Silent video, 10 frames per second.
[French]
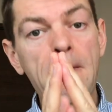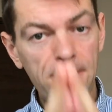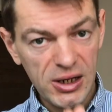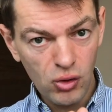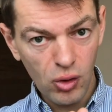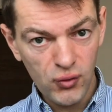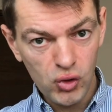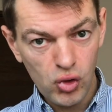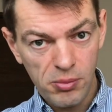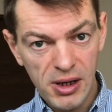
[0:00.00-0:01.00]
Pas de
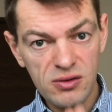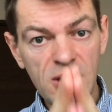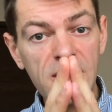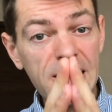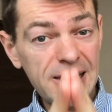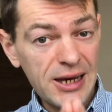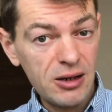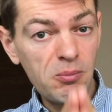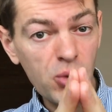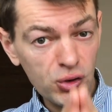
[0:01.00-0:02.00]
revenu de base égale
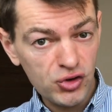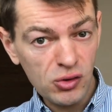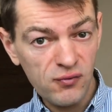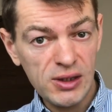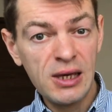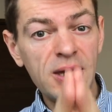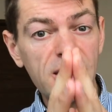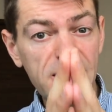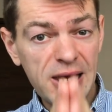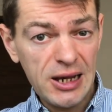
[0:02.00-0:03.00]
mode survie
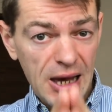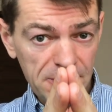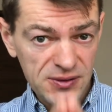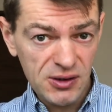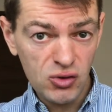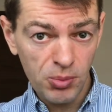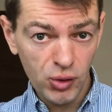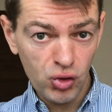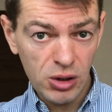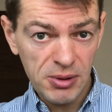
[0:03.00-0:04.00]
égale absence de
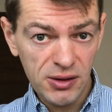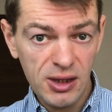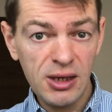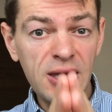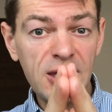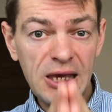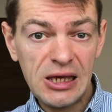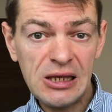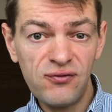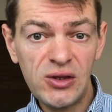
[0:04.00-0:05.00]
proto-liberté et
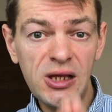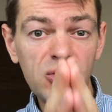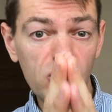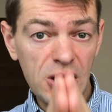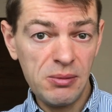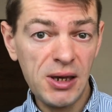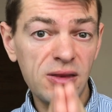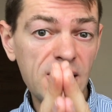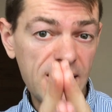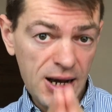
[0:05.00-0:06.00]
in fine de la
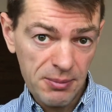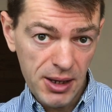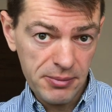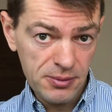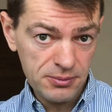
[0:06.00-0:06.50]
liberté elle-même.